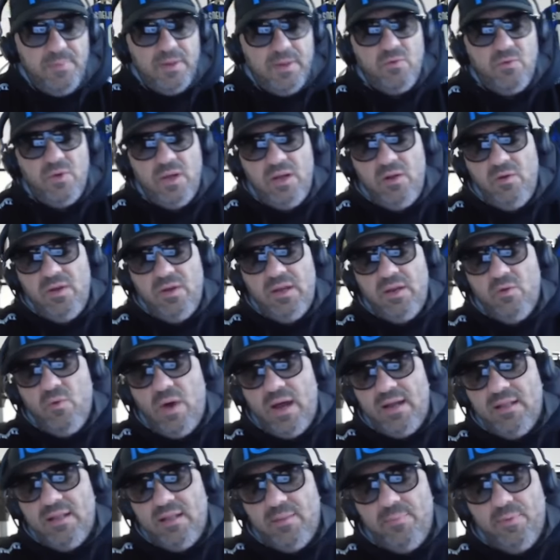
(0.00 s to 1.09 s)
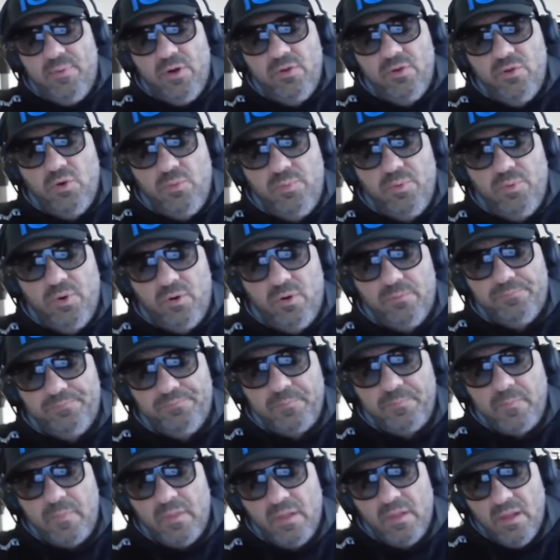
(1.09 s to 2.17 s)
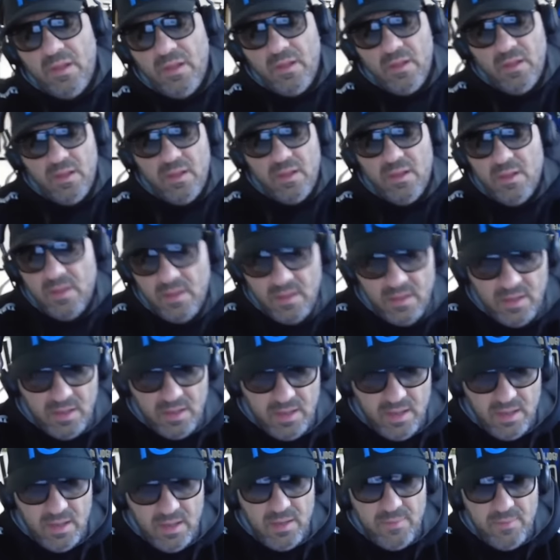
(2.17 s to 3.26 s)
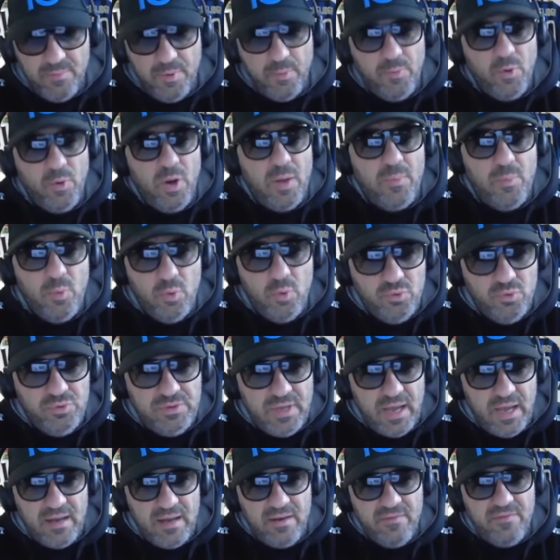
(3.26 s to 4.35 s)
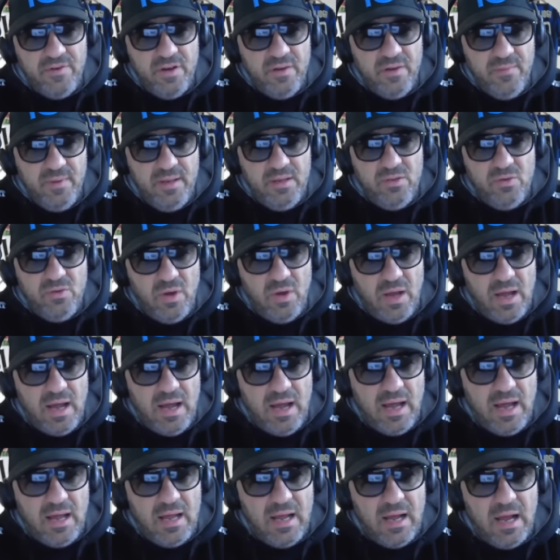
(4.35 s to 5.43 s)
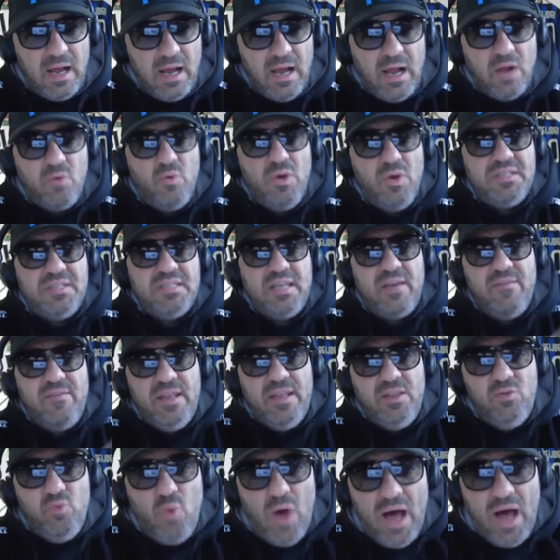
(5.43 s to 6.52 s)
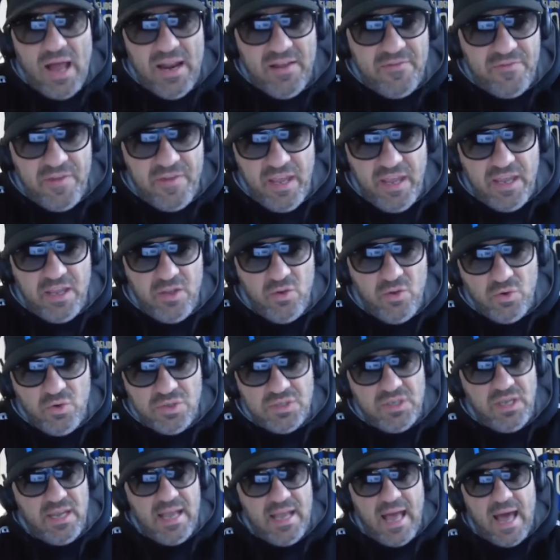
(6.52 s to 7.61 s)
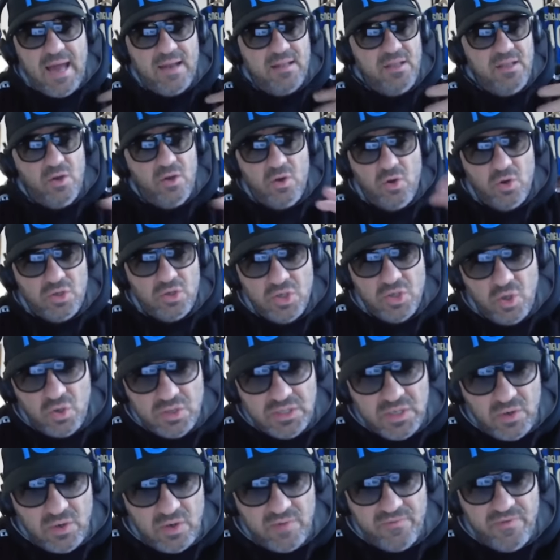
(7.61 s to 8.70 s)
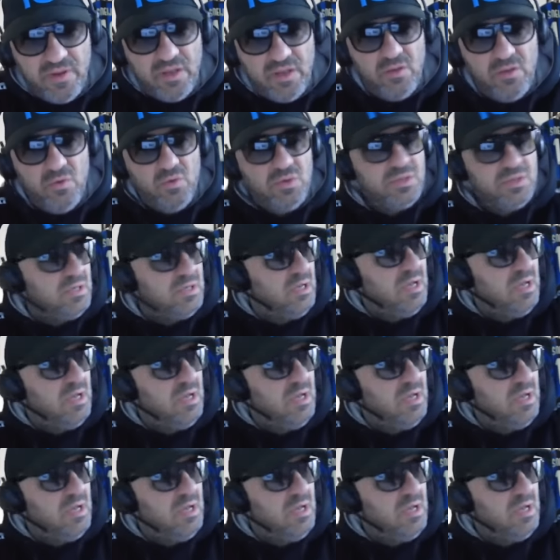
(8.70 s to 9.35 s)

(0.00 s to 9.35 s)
Per quello che riguarda poi dopo eh, proprio la punta in riferimento a, a, questa eventuale fake news di CAD, io non lo so se è una fake news,